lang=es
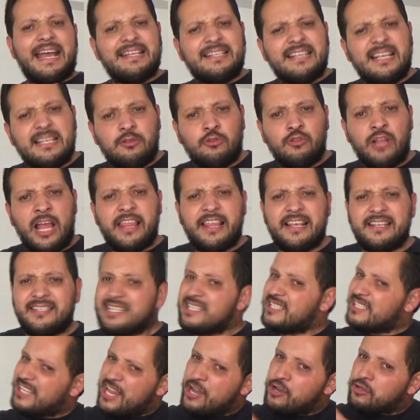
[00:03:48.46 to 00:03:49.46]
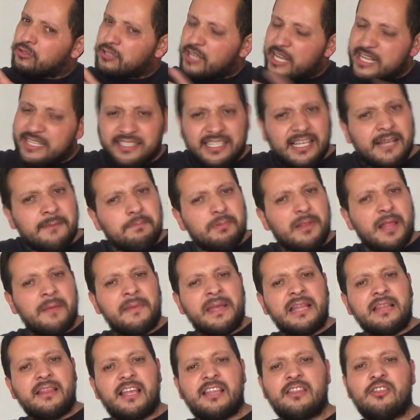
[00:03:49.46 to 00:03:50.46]
Esa es una decisión que
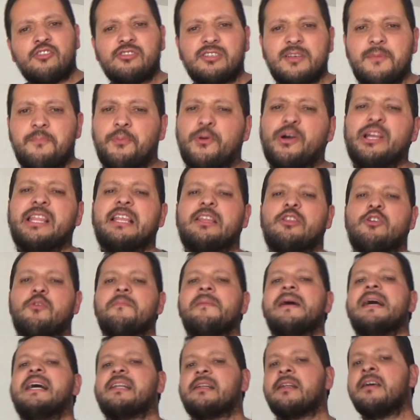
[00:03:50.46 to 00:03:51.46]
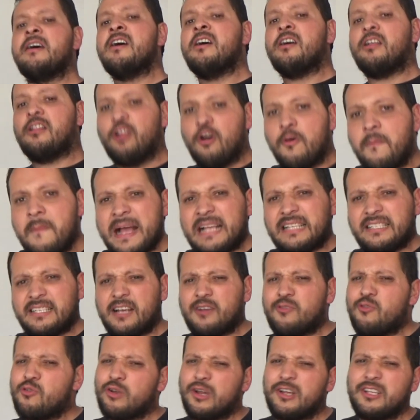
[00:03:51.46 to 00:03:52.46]
simplemente no se puede tomar. Lo más
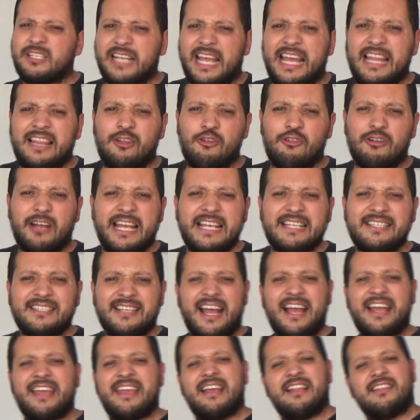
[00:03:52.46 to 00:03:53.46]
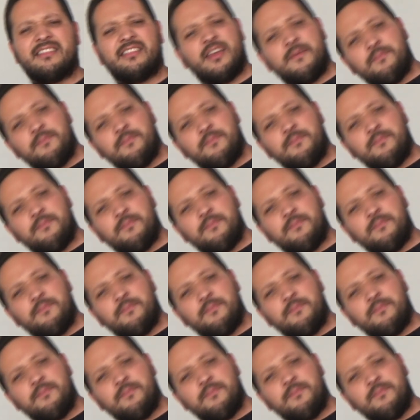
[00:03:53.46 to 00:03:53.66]
seguro es que enloquezca y el